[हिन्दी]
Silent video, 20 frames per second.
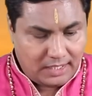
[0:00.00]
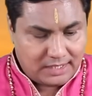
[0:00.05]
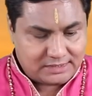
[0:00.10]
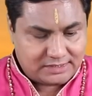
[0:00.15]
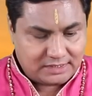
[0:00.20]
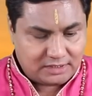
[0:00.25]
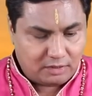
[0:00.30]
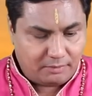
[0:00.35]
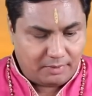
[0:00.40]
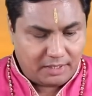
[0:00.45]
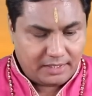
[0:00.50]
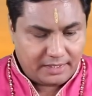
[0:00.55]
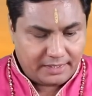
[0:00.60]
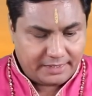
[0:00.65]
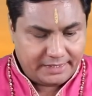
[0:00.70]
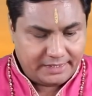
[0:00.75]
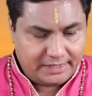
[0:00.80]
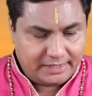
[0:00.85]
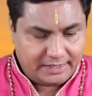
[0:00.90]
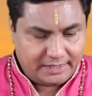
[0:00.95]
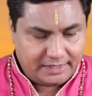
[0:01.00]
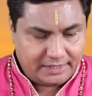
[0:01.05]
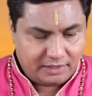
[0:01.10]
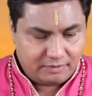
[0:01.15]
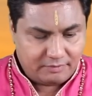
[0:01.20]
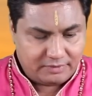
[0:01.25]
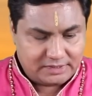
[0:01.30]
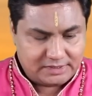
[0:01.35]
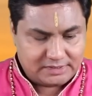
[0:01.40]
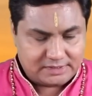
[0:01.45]
चंद्रमा के अकेले रहने
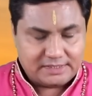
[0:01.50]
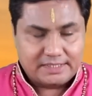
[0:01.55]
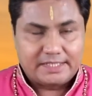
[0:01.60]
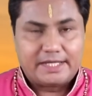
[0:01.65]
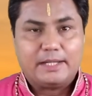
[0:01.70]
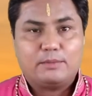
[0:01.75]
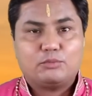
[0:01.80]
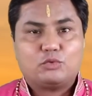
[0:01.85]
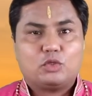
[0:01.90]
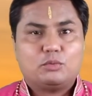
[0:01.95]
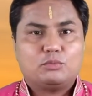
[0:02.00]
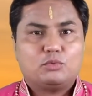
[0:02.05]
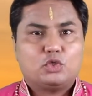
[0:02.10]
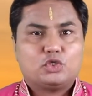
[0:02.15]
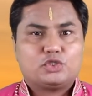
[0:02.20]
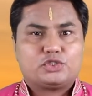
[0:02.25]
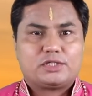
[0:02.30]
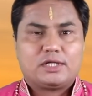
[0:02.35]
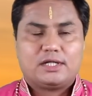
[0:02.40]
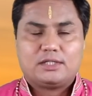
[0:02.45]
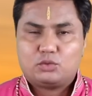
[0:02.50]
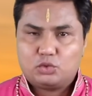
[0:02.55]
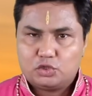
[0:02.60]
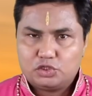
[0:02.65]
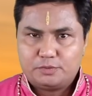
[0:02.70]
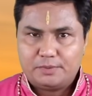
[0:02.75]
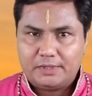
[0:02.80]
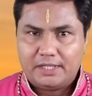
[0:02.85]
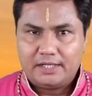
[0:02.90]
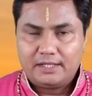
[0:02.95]
की वजह से केमद्रुम दोष का
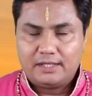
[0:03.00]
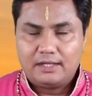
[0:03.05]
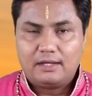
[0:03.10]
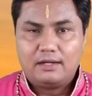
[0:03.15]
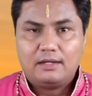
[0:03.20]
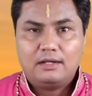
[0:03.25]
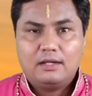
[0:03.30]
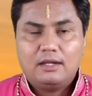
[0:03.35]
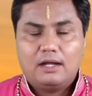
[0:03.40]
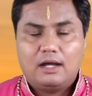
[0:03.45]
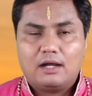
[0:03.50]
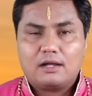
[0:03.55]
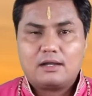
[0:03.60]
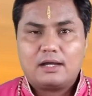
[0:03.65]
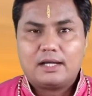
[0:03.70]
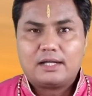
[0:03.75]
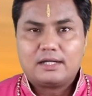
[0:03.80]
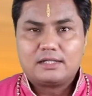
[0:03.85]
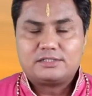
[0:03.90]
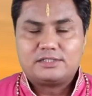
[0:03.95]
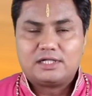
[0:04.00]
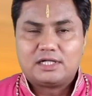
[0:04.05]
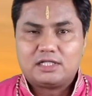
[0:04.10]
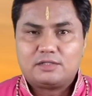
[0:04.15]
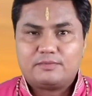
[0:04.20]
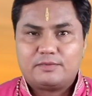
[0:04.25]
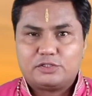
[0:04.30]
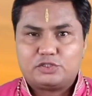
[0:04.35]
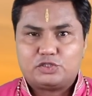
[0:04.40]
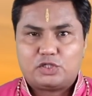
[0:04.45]
दोष भी रहेगा अंगारक
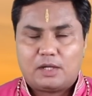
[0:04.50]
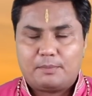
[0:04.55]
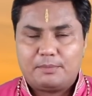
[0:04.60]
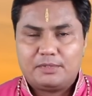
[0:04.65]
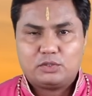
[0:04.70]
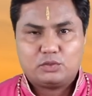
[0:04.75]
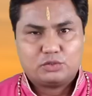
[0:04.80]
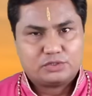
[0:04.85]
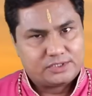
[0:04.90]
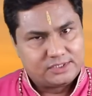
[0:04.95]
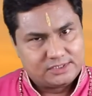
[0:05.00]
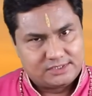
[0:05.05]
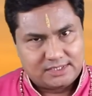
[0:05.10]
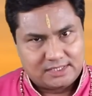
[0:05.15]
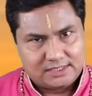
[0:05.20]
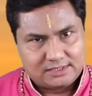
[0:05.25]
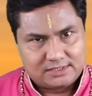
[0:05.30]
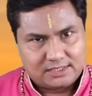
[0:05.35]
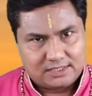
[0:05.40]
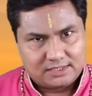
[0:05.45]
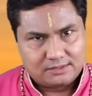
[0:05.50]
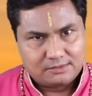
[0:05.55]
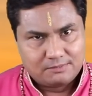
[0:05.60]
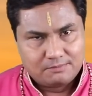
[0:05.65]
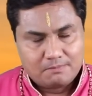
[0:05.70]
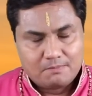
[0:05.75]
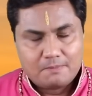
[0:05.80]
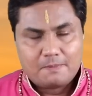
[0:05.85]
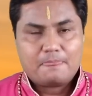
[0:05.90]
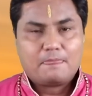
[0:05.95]
जड़त्व श्रापित दोष के साथ साथ
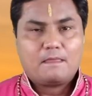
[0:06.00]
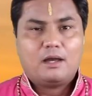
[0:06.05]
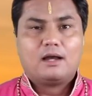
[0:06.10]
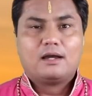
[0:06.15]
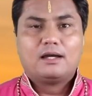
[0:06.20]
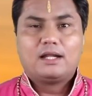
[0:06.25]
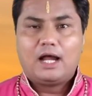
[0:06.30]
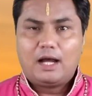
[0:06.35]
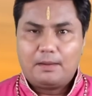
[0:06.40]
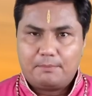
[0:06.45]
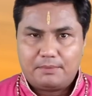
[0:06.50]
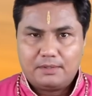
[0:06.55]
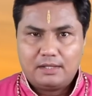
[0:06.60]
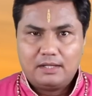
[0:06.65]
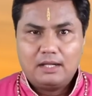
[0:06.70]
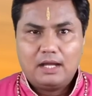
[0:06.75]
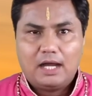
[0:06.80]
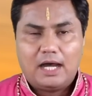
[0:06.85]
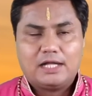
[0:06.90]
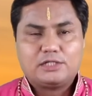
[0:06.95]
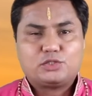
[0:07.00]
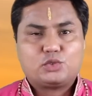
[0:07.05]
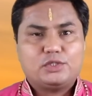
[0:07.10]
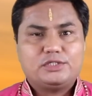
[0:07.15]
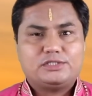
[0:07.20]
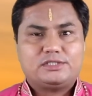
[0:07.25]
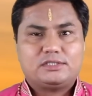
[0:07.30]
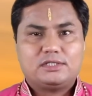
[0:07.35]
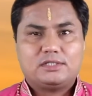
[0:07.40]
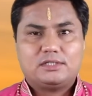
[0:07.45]
अगर आप आज
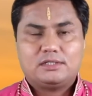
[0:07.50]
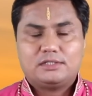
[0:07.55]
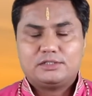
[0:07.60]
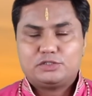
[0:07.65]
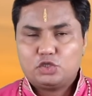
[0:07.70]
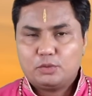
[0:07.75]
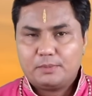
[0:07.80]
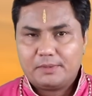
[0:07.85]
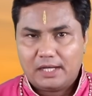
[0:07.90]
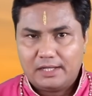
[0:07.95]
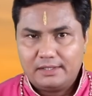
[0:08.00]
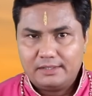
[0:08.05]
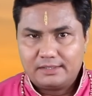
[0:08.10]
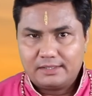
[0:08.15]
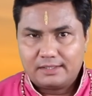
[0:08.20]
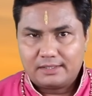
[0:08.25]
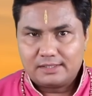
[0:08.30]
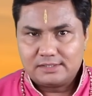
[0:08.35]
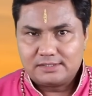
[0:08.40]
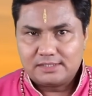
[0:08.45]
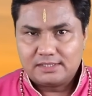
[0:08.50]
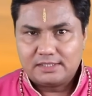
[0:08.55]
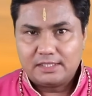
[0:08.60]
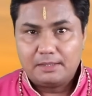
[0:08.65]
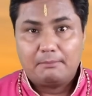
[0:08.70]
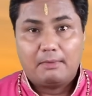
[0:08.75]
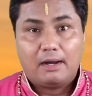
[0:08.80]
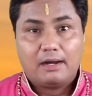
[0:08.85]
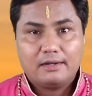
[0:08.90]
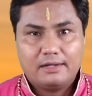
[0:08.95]
कोई शुभ कार्य करना चाहते
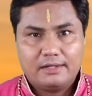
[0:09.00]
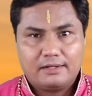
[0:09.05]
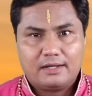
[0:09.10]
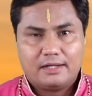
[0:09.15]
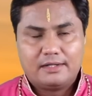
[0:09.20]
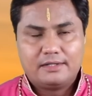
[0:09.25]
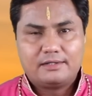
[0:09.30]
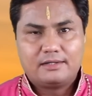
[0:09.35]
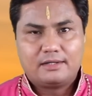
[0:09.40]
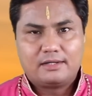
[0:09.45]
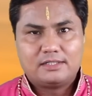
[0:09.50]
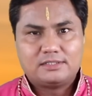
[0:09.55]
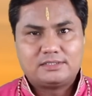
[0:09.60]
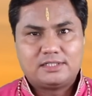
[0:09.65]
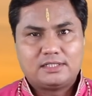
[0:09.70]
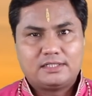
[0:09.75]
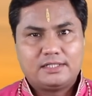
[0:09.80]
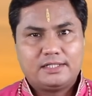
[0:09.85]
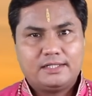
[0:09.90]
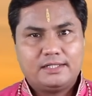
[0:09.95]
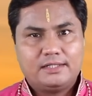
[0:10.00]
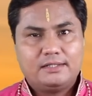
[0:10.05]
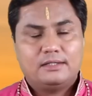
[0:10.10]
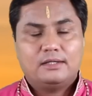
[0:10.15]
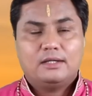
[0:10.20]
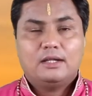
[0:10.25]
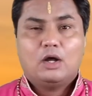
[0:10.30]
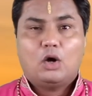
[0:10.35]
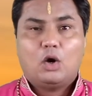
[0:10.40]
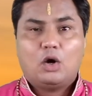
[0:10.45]
हैं मांगलिक कार्य करना चाहते हैं
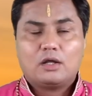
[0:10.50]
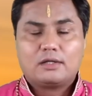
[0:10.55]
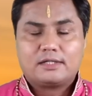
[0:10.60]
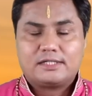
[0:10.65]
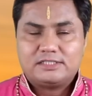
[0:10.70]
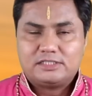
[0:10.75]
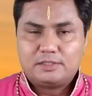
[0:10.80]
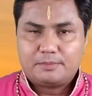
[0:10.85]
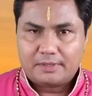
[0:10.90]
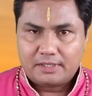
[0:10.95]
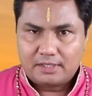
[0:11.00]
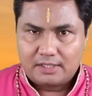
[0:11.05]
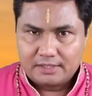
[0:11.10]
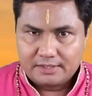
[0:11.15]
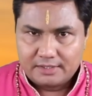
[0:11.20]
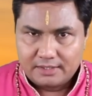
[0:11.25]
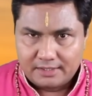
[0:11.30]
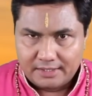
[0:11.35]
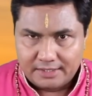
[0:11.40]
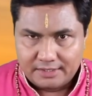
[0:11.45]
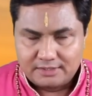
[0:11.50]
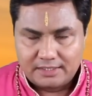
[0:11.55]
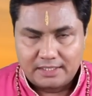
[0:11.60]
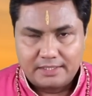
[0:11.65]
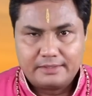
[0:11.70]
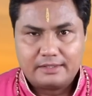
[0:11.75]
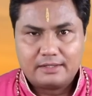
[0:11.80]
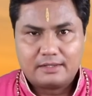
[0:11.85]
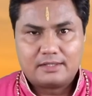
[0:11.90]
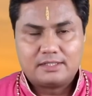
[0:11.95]
और किसी प्रकार की
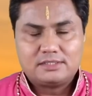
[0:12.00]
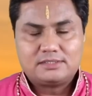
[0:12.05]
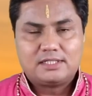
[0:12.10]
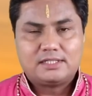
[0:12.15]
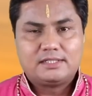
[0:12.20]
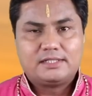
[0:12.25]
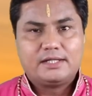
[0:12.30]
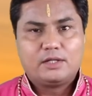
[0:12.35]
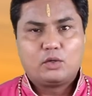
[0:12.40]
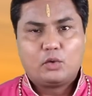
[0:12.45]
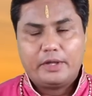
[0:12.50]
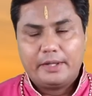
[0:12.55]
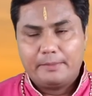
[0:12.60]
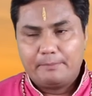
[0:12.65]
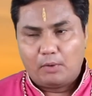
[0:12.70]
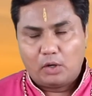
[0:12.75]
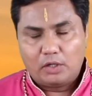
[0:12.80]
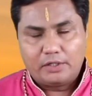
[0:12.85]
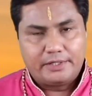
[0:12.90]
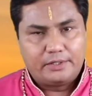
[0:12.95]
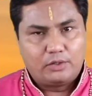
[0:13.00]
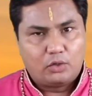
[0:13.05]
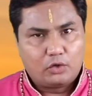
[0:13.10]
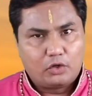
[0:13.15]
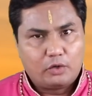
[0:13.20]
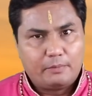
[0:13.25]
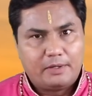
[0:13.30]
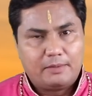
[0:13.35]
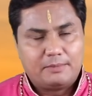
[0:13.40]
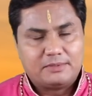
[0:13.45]
खरीदारी करना चाहते हैं कोई इंपॉर्टेंट
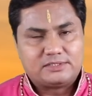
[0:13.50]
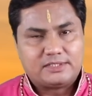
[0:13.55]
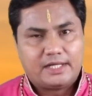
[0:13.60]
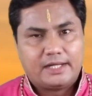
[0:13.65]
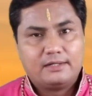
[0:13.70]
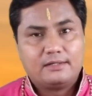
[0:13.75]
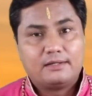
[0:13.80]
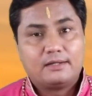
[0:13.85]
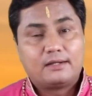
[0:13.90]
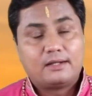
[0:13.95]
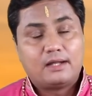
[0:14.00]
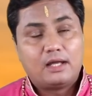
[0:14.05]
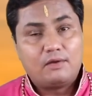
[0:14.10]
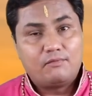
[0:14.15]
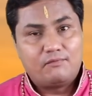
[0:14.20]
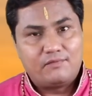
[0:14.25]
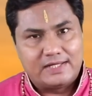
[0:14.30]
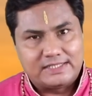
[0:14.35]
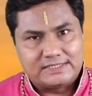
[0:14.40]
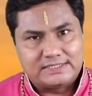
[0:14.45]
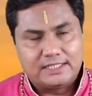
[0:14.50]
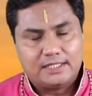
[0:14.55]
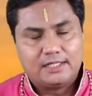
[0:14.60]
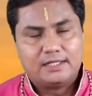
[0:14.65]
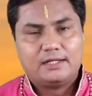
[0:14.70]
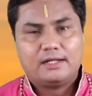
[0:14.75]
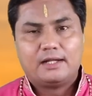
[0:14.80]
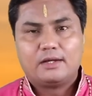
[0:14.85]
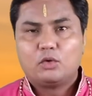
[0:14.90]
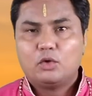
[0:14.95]
डॉक्यूमेंट पर साइन करना है फैसला
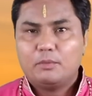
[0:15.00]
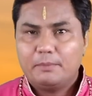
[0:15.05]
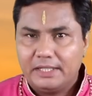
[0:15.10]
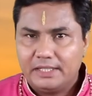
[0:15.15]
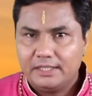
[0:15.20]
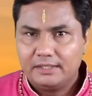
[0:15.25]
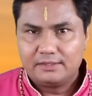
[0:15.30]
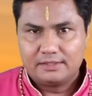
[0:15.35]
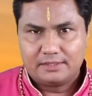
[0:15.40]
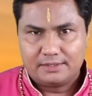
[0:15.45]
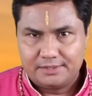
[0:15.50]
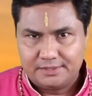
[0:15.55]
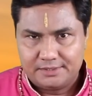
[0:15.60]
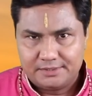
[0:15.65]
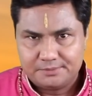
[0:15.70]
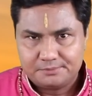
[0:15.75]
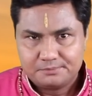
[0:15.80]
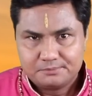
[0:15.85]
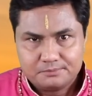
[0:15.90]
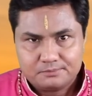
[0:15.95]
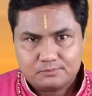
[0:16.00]
लेना है कोई मीटिंग करनी है